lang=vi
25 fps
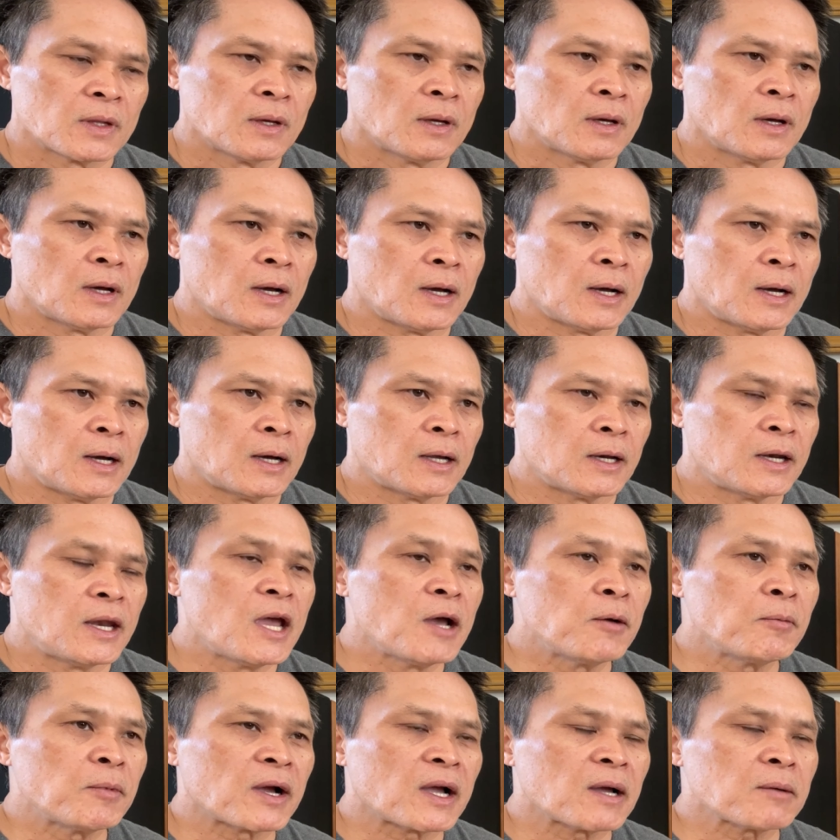à,
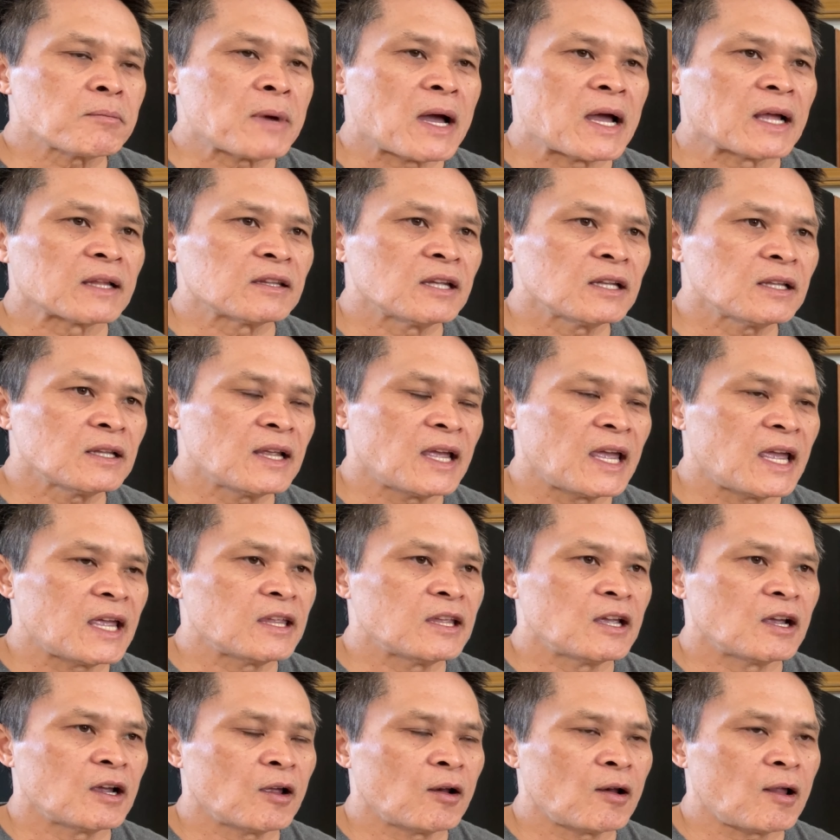nếu mà các bạn thích nghe
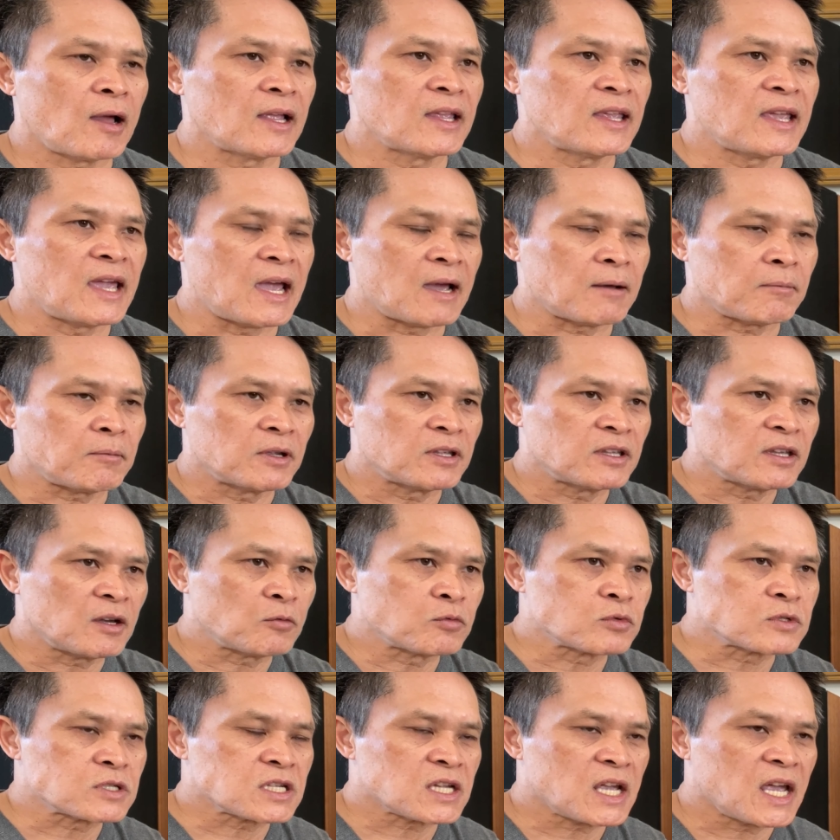những cái loại nhạc mà
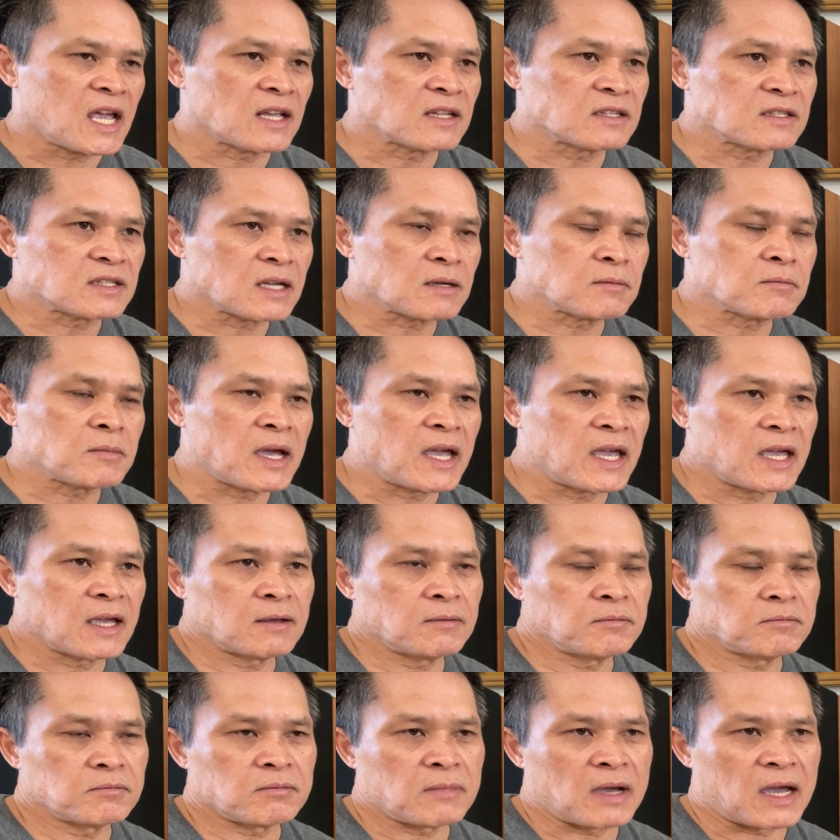trong sáng sắc bén
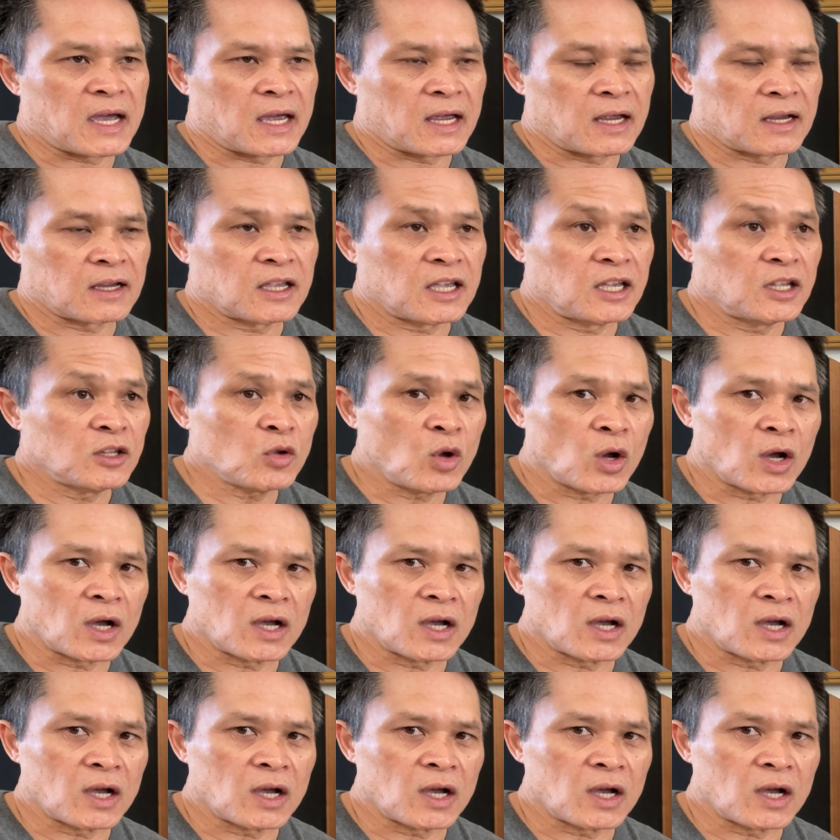mà kỹ thuật